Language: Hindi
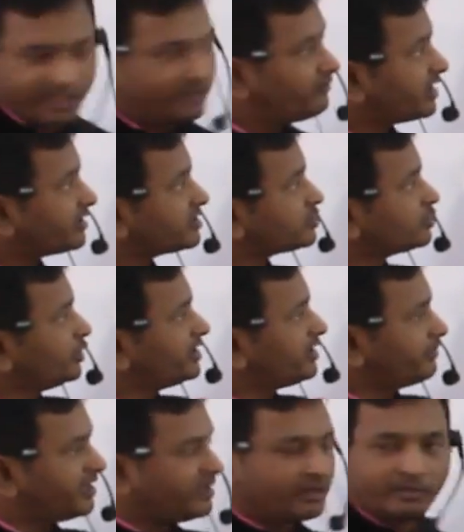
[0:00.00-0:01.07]
यही वारदा स्टोरी
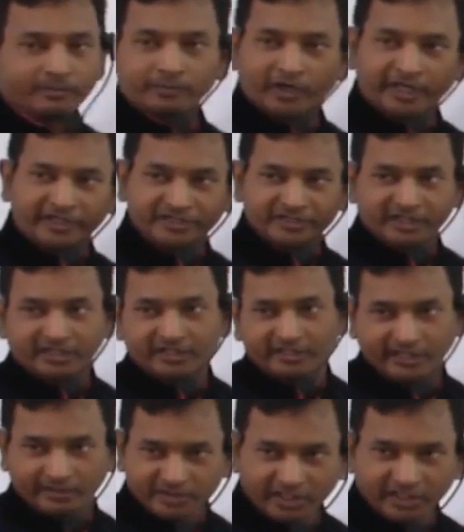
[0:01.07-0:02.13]
का मेन पॉइंट्स है
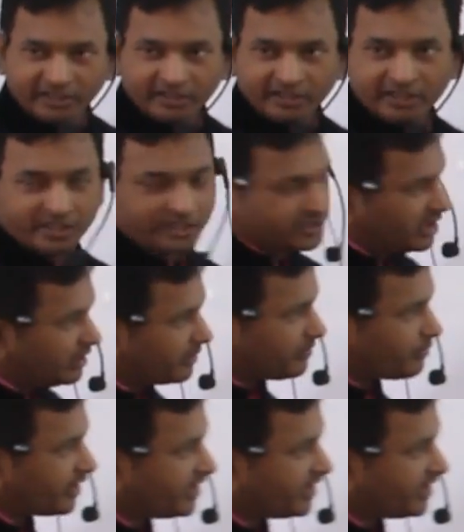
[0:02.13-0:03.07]
क्लियर चलिए पहले